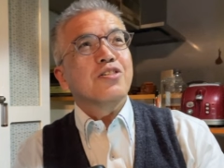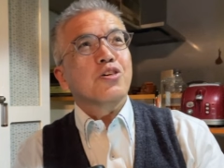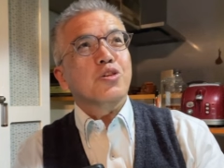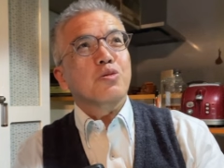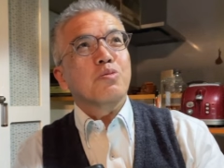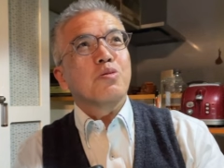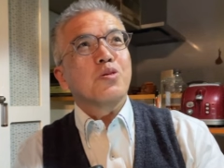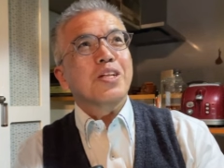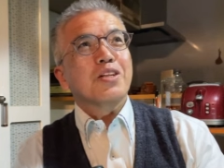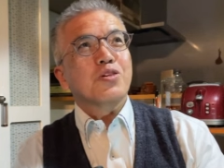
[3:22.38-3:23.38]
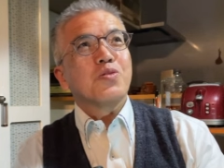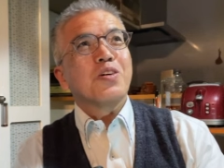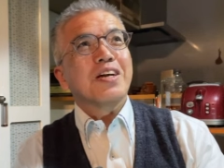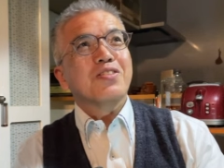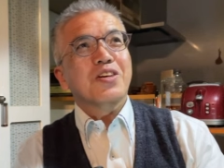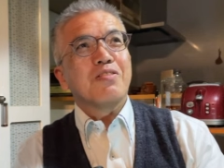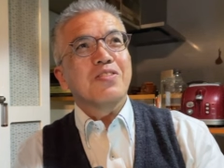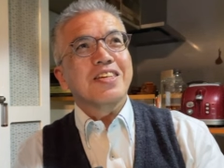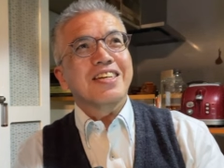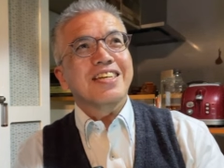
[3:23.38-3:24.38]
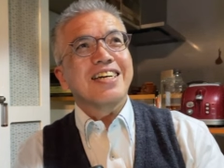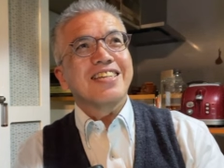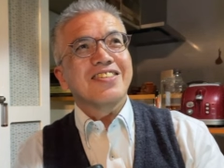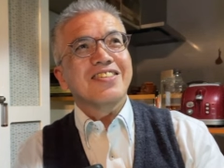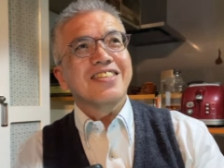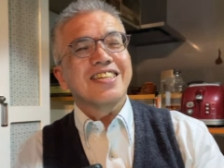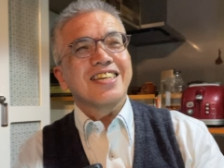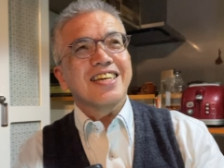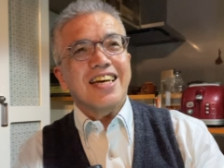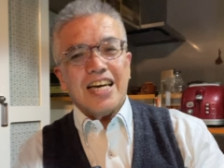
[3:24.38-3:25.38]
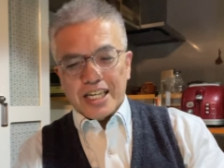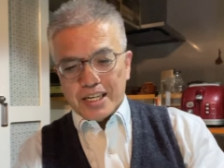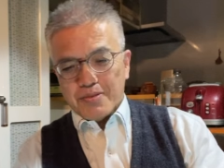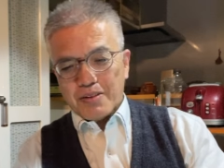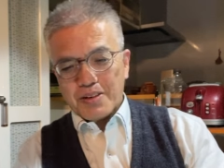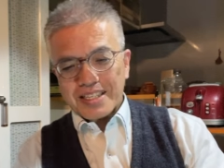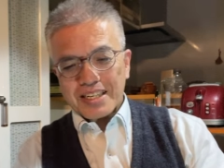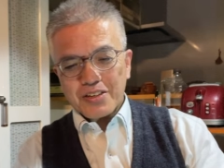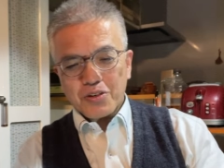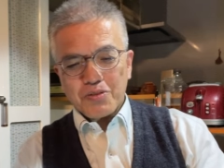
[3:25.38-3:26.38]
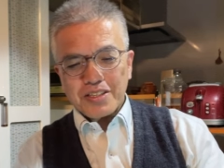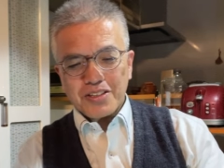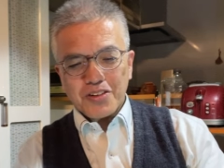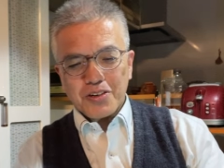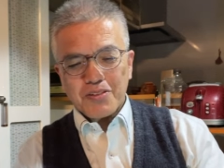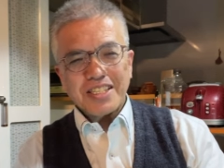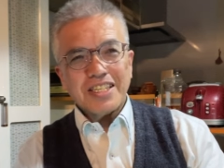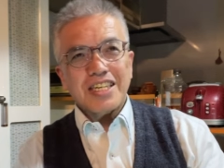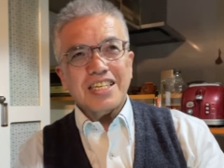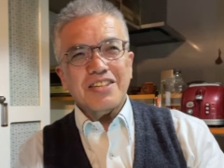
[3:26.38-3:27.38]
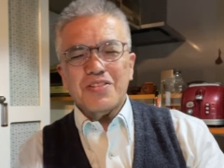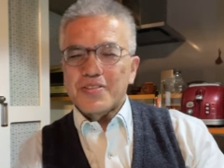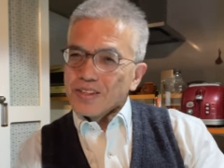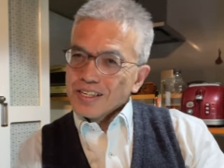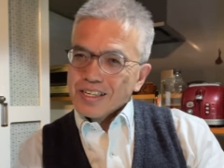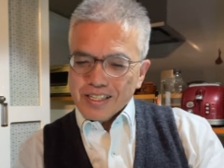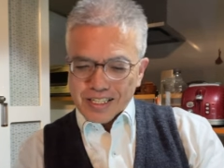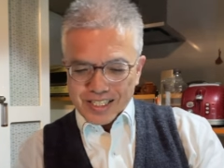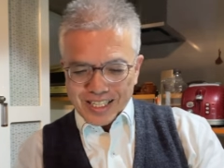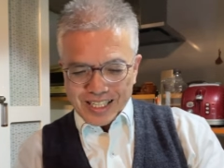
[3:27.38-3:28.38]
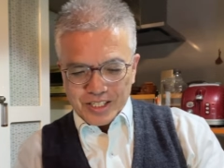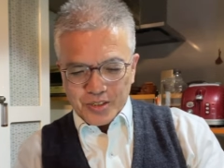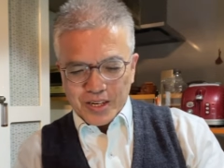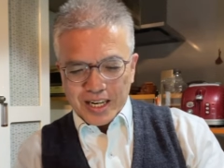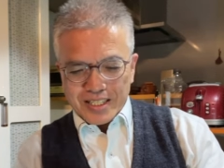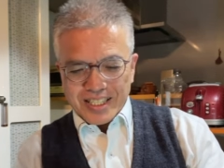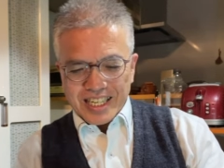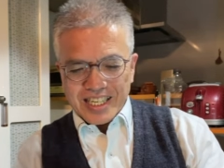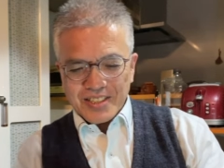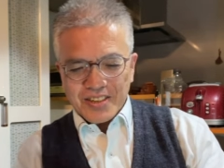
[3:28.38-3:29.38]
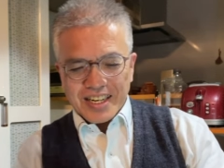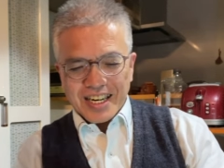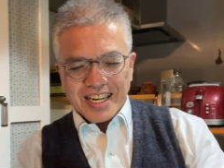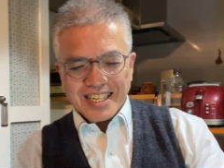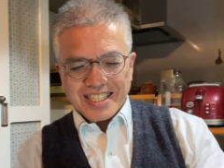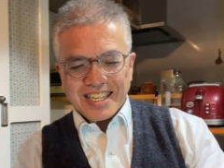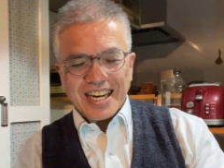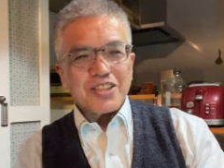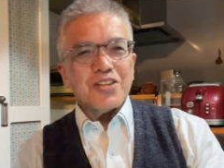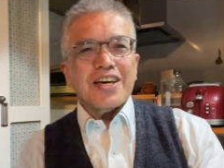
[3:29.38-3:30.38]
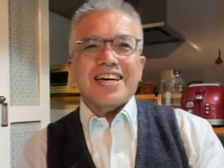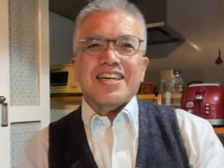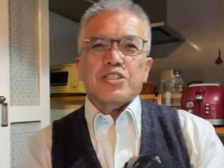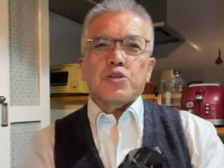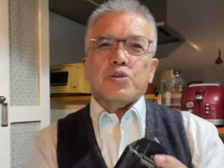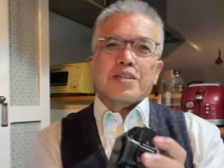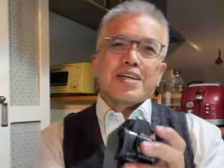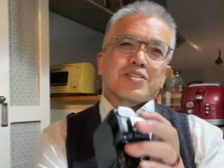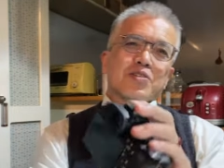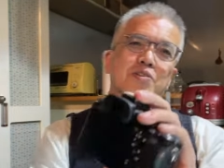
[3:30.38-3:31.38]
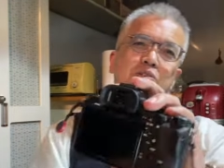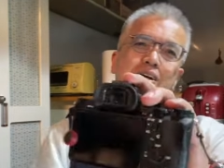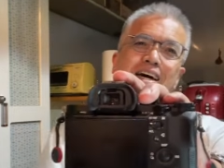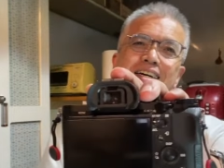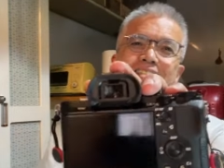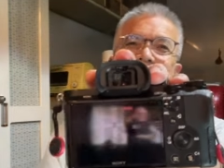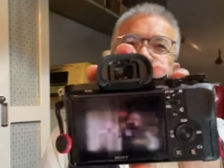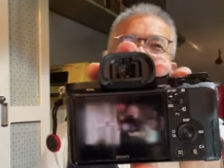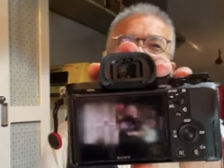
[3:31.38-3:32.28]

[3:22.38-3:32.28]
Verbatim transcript: ちょっと無謀だと思われるかもしれないですし、まあ、皆さんのコメントを読ませていただいてもそれやっていいのかなって後でちょっとねすごく反省しな